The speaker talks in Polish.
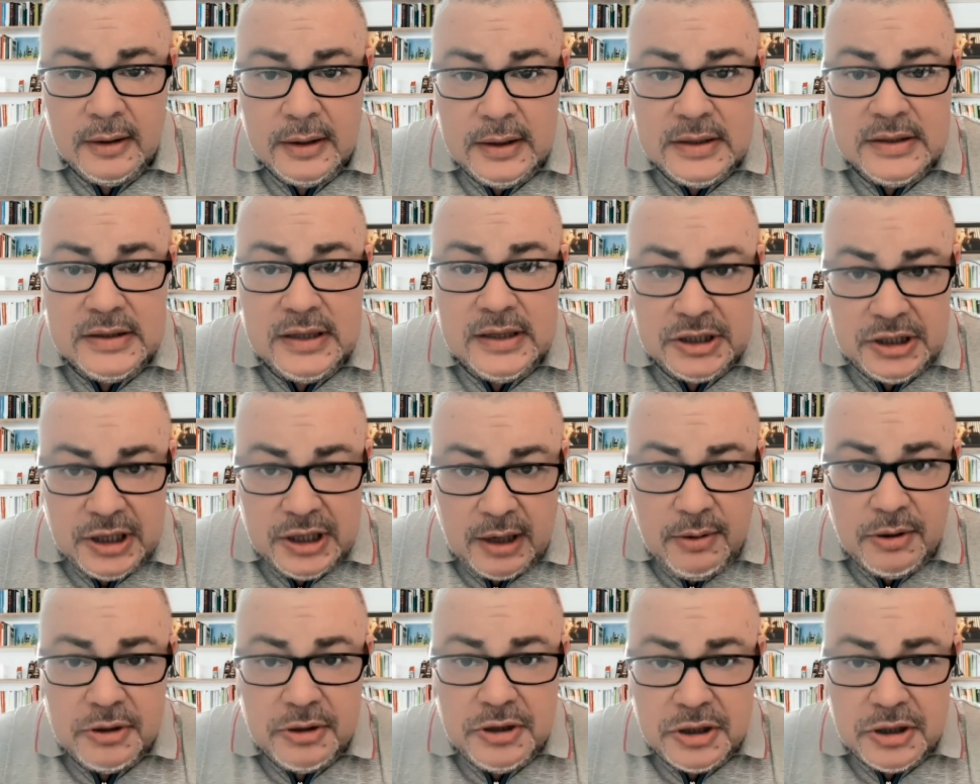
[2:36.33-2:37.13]
i
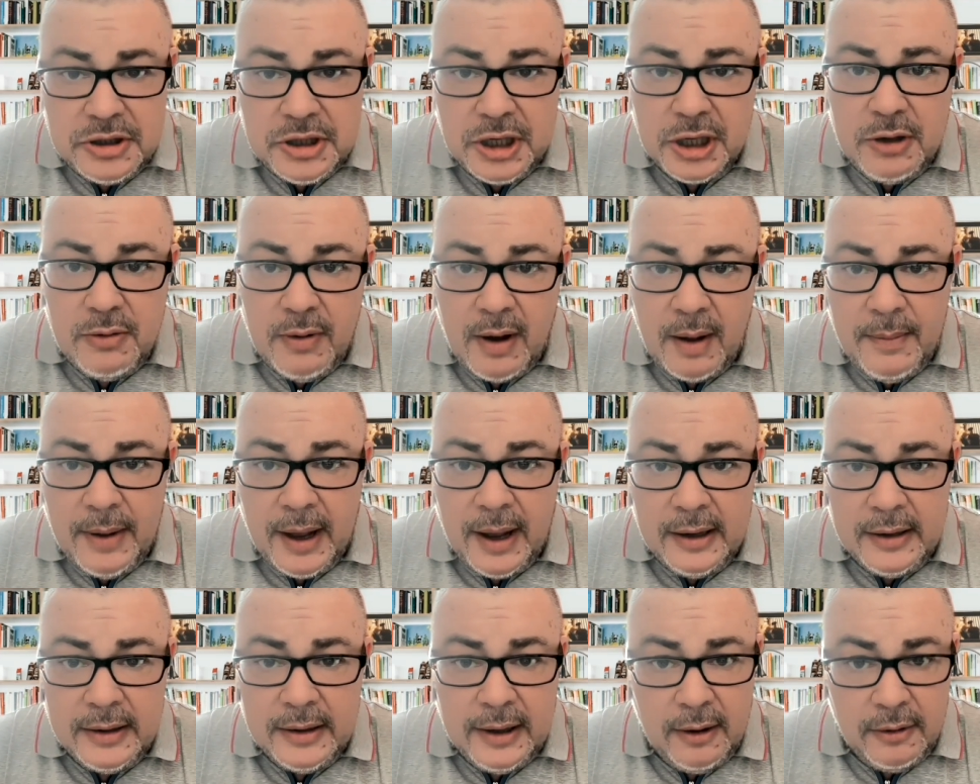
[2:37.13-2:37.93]
zdarzało się, że
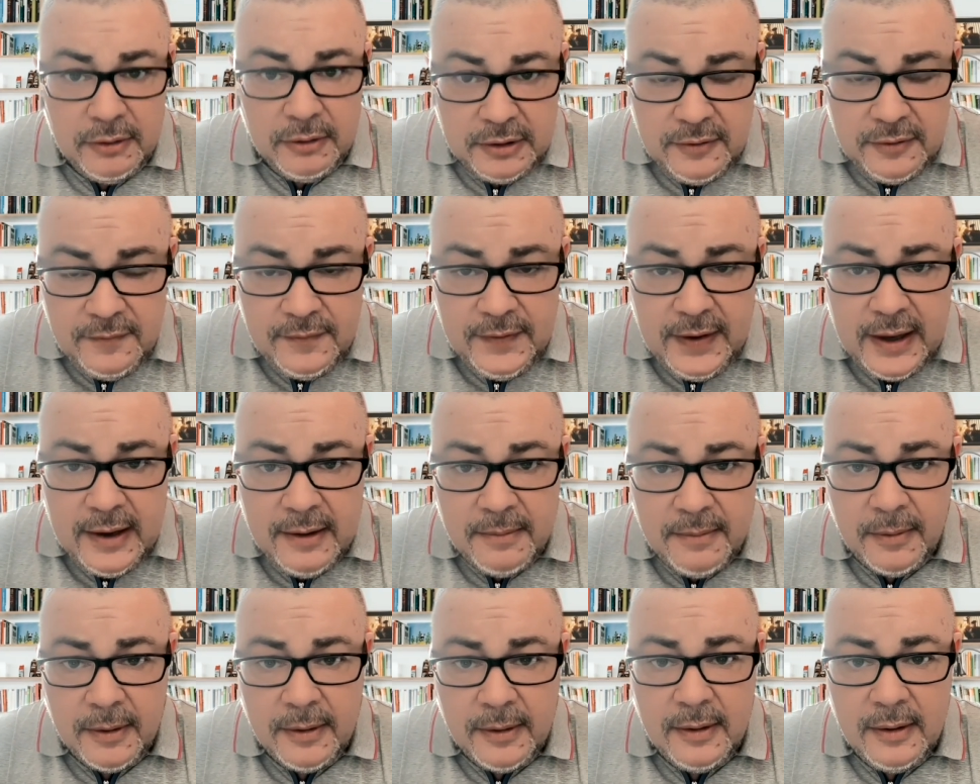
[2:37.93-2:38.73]
kłamali, ja o tym
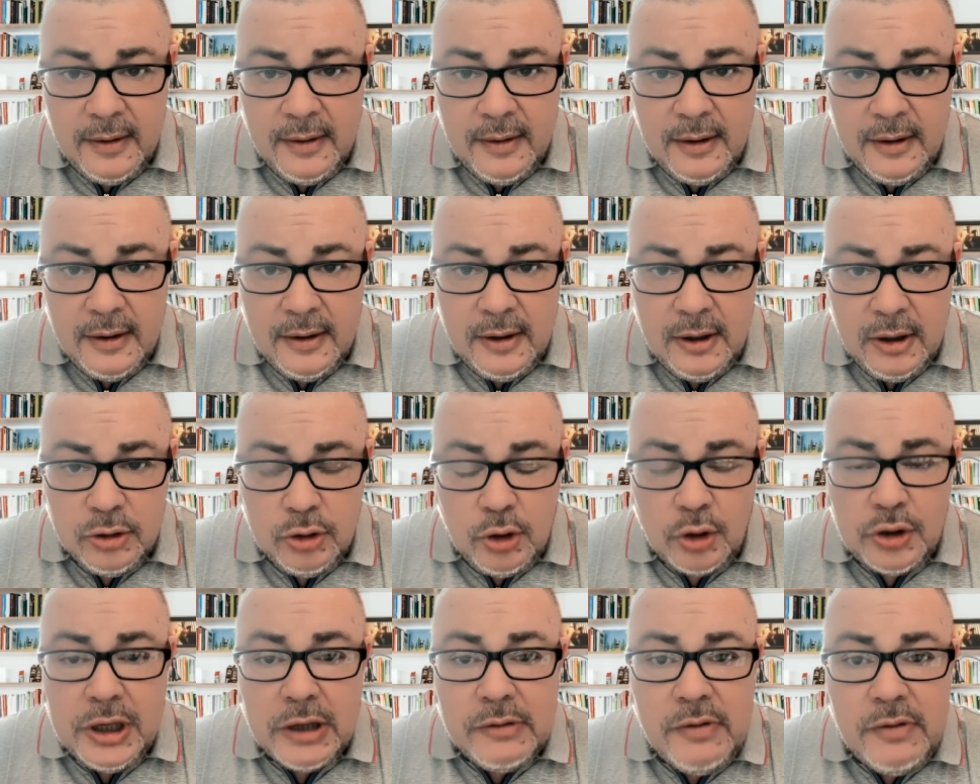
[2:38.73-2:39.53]
wiem,
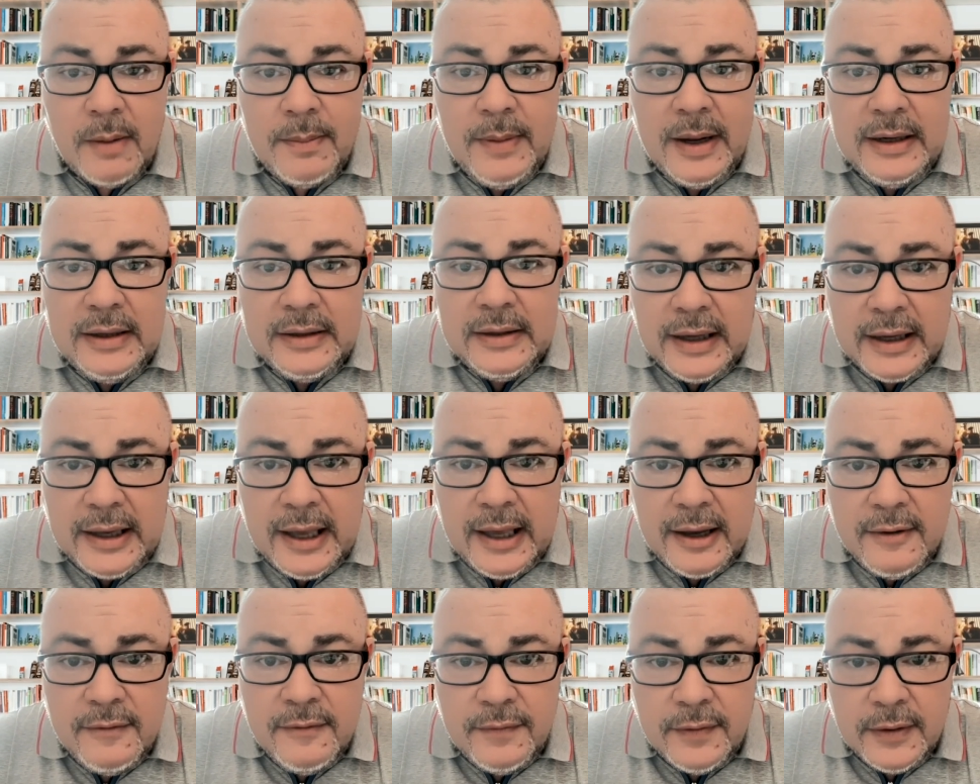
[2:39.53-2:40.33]
to nie kłamali tak
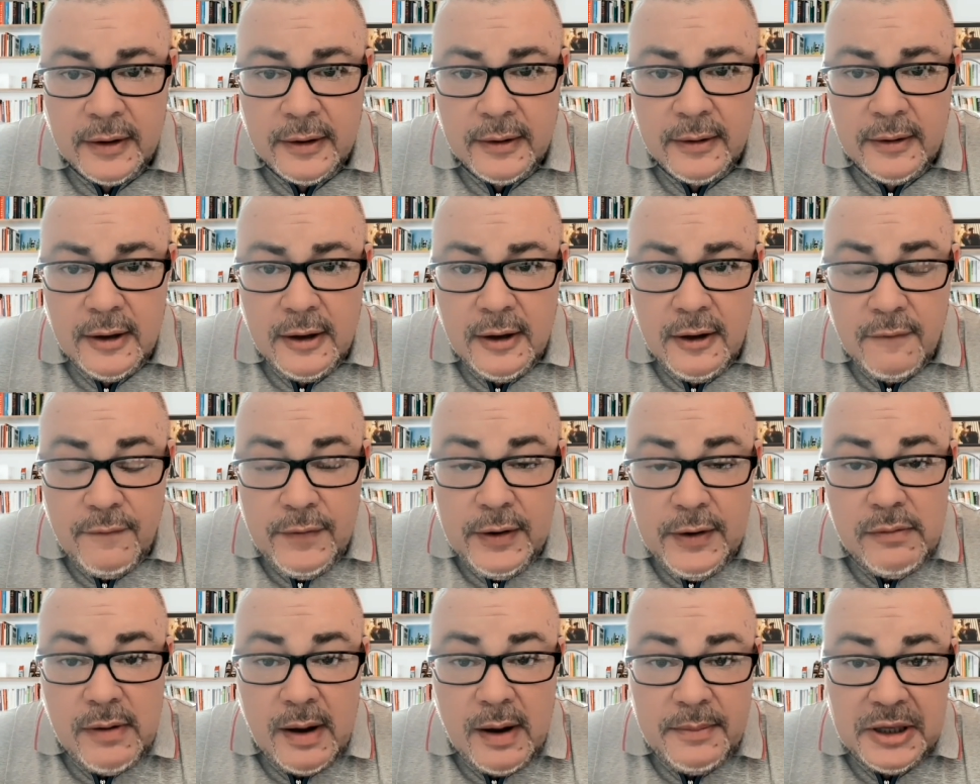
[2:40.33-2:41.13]
jak wy.
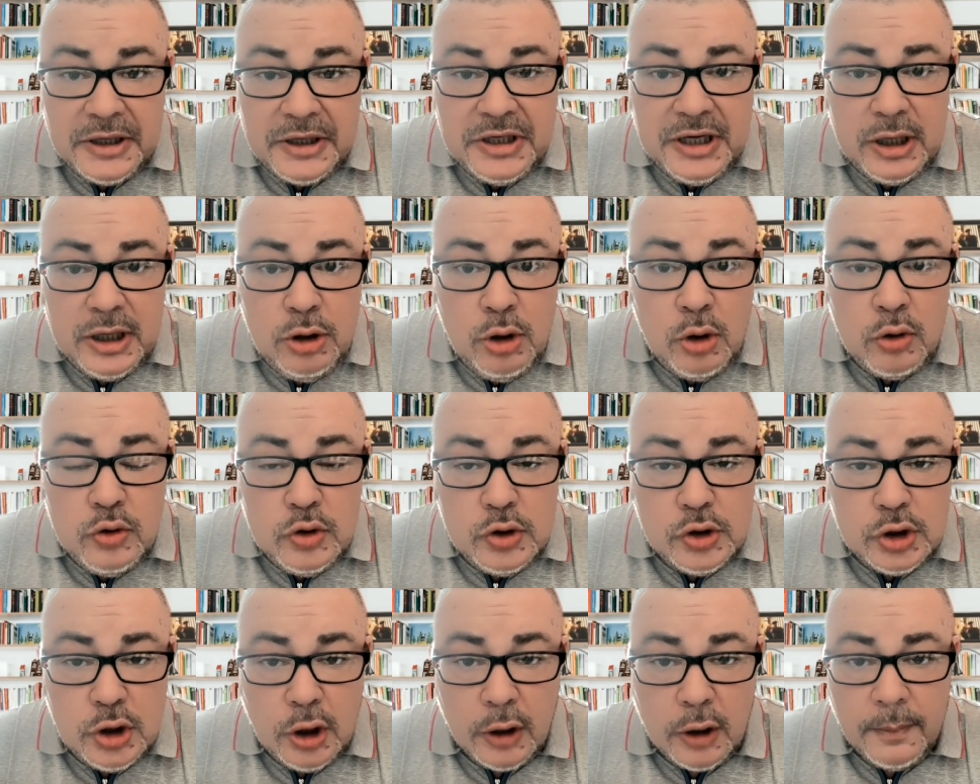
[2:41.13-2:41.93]
Wy kłamiecie
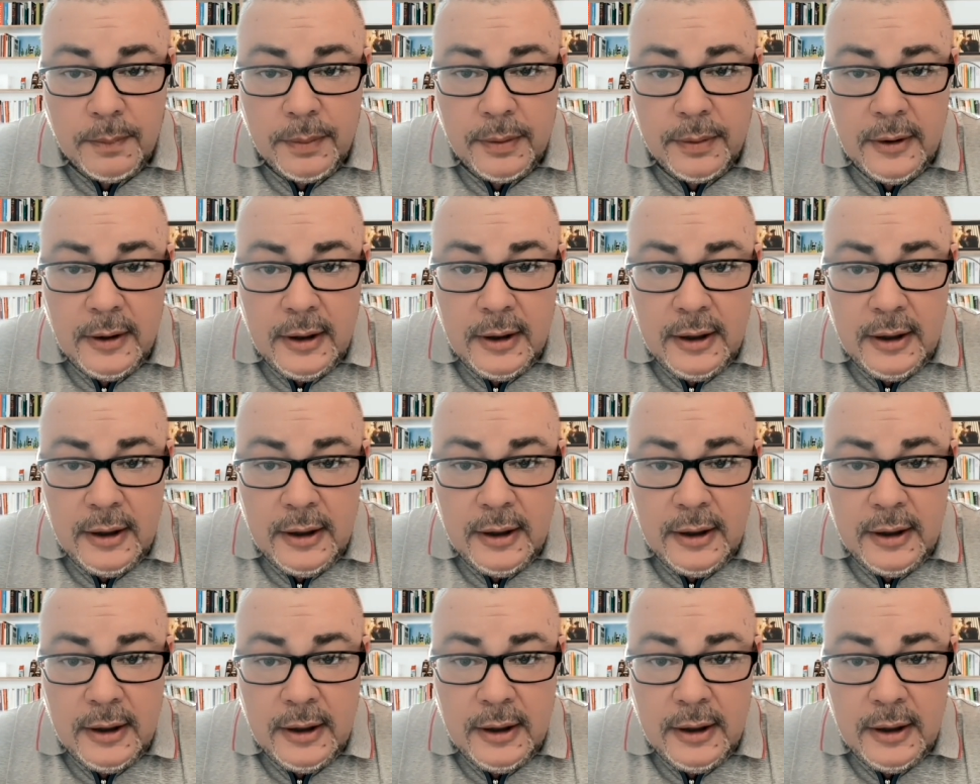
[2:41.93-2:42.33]
non-stop.